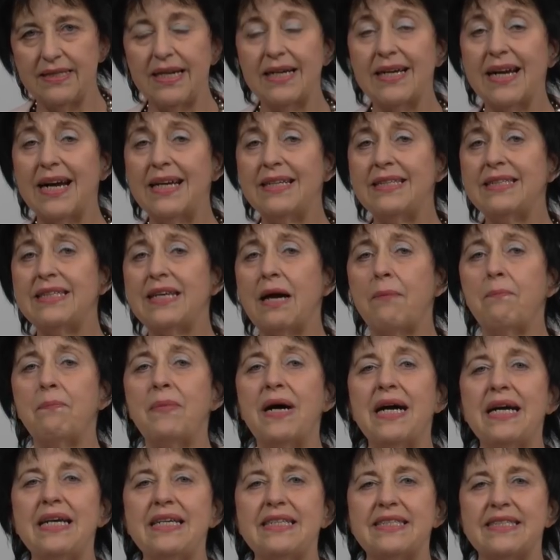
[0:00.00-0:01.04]
Da kann ich am
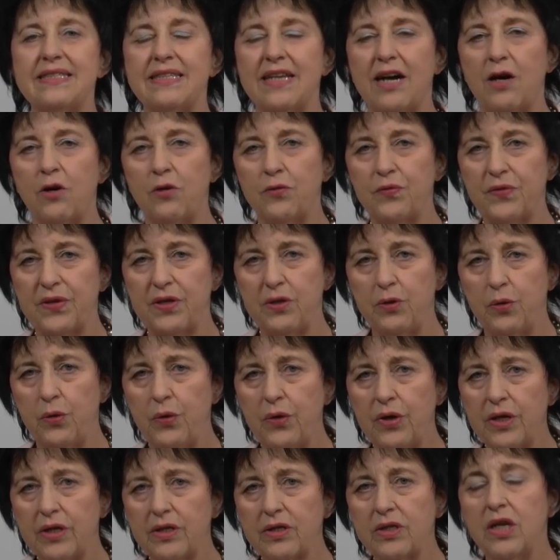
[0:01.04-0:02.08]
meisten auf ihn
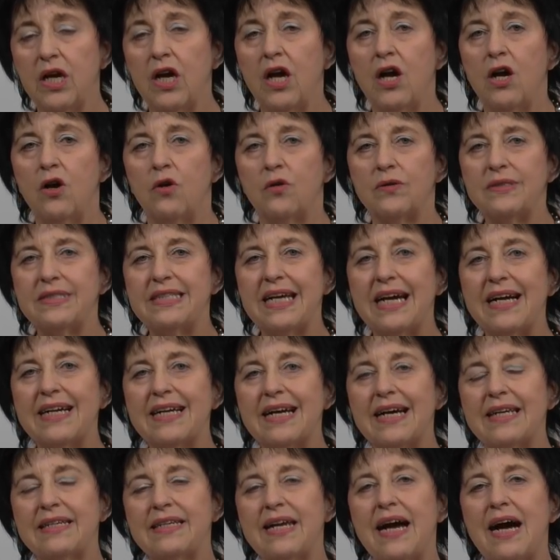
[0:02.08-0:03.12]
hören und da
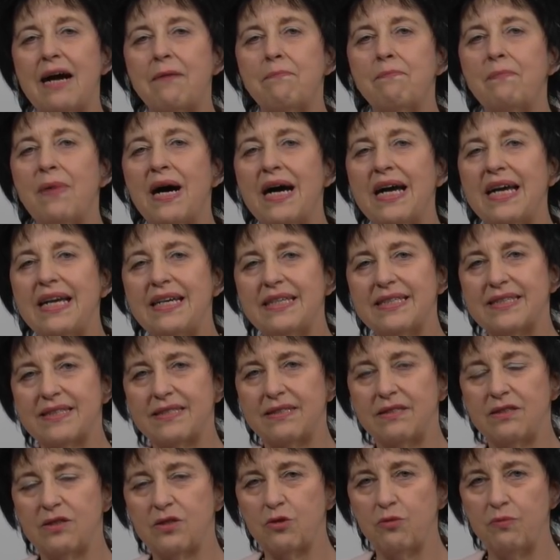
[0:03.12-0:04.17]
kann er am
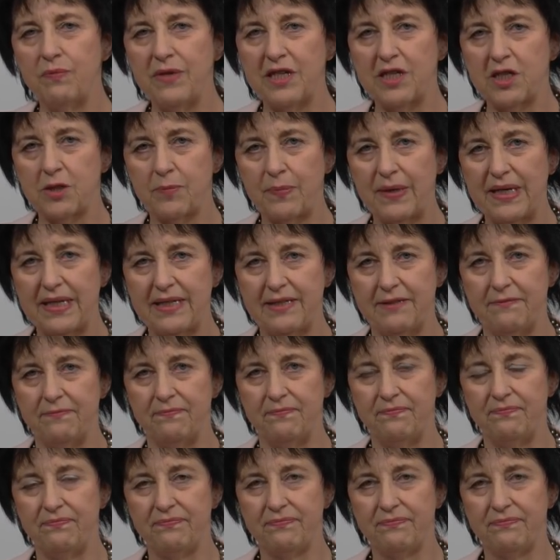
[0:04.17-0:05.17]
meisten zu mir sprechen.